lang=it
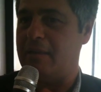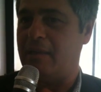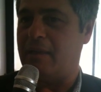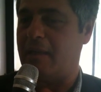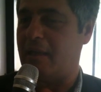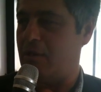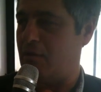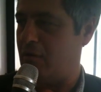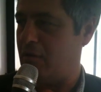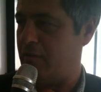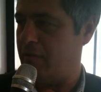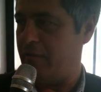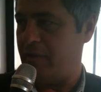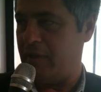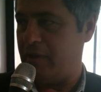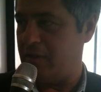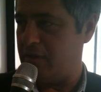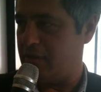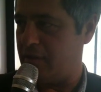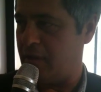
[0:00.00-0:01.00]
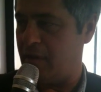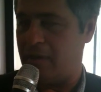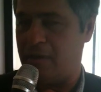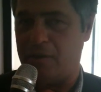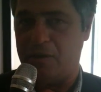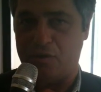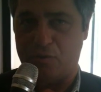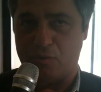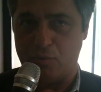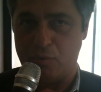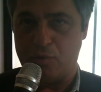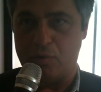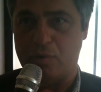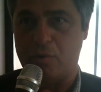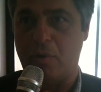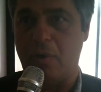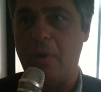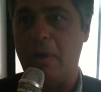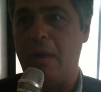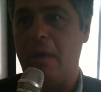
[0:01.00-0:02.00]
sì che non venisse
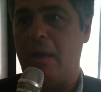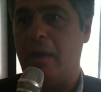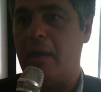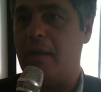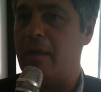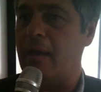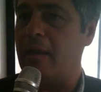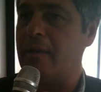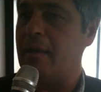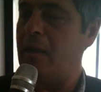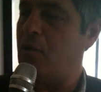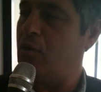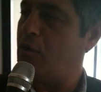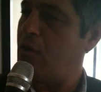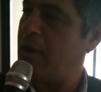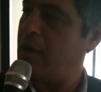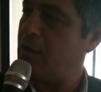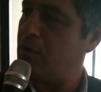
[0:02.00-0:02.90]
discusso. In realtà loro